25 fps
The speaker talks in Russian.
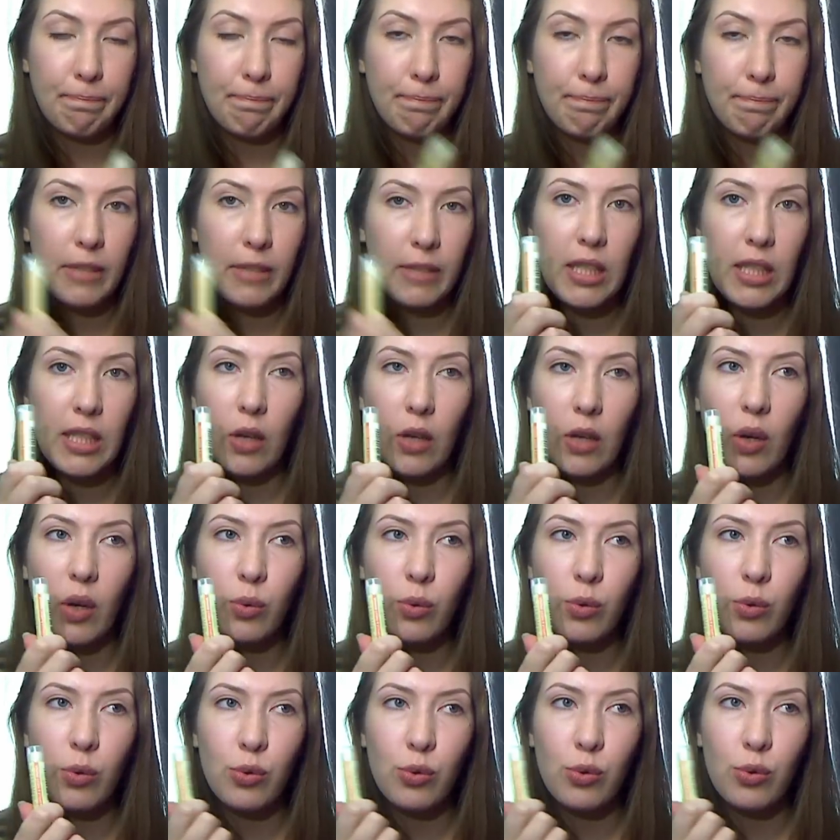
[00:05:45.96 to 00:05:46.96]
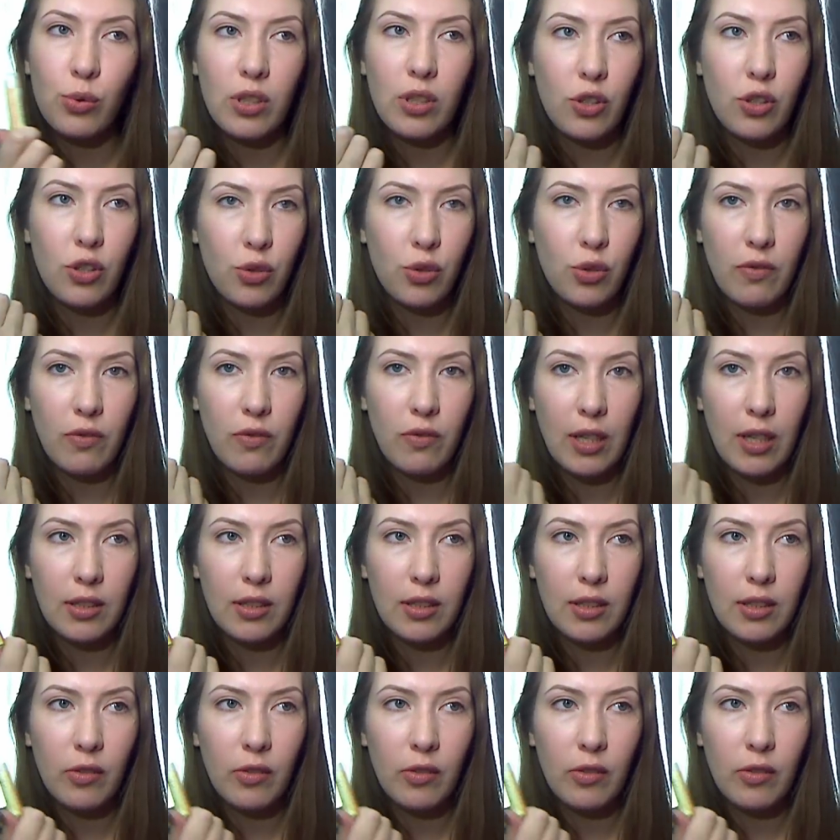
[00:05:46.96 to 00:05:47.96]
не знаю, на улицу с ней еще не
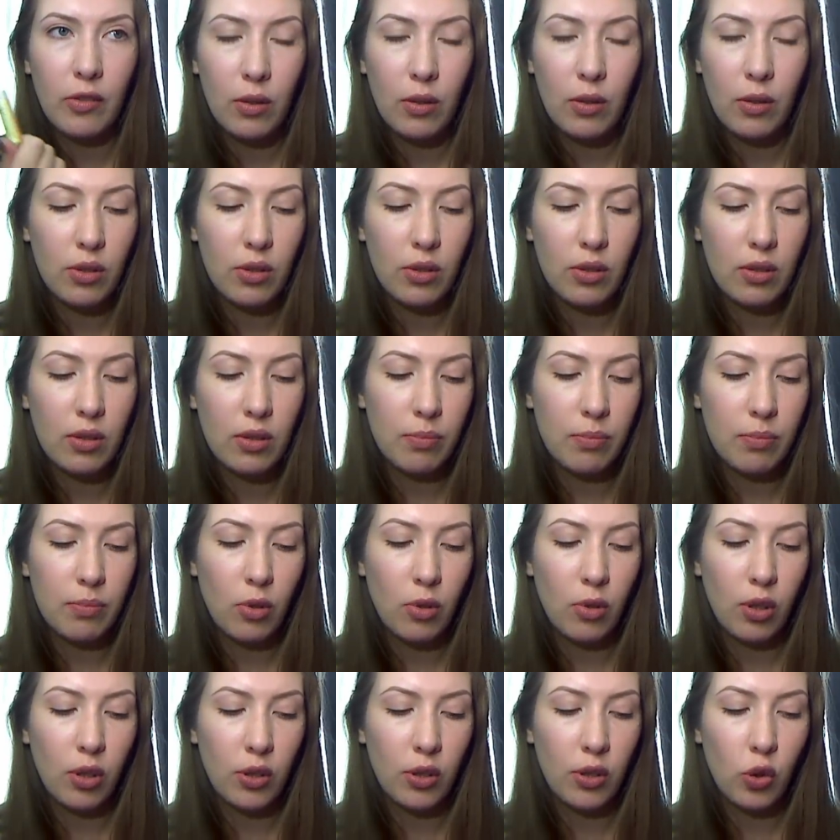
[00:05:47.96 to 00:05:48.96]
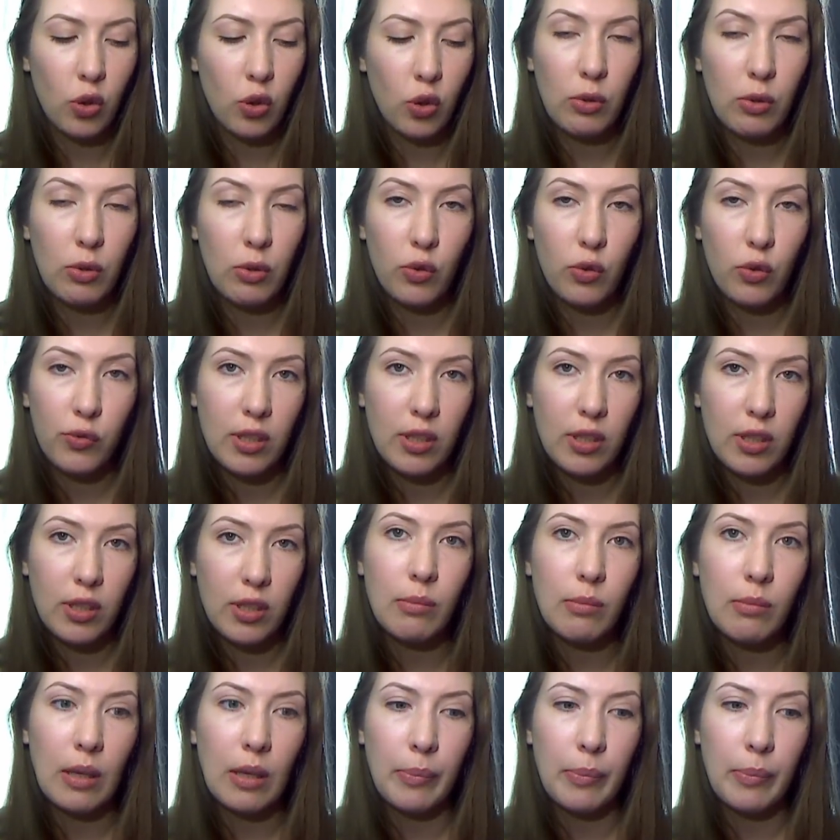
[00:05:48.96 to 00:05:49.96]
выходила в мороз, только дома, но в целом
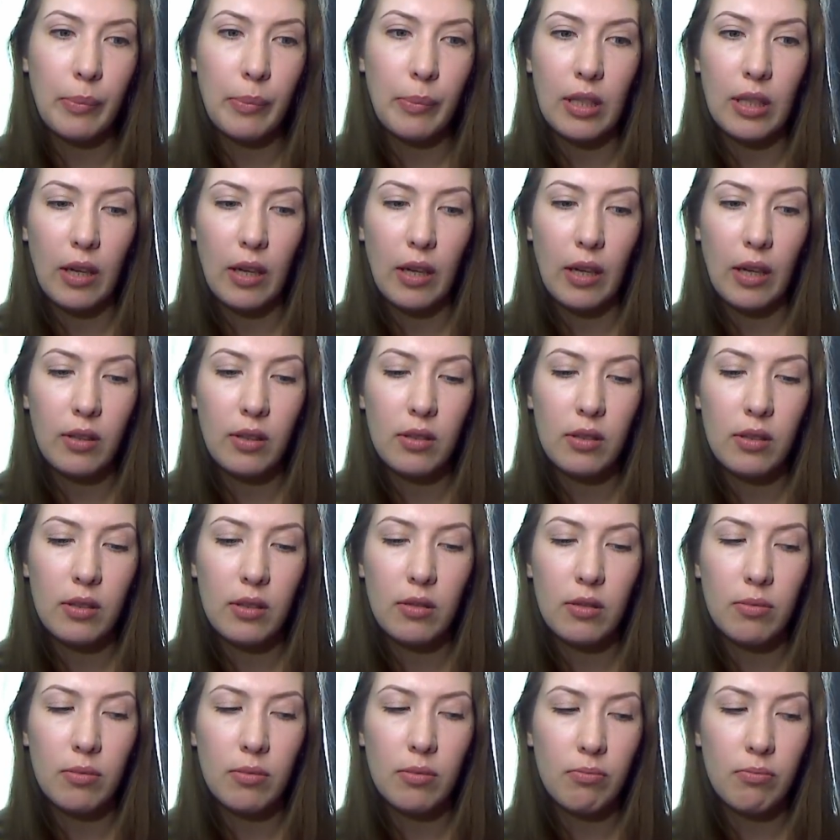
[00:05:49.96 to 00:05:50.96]
она понравилась.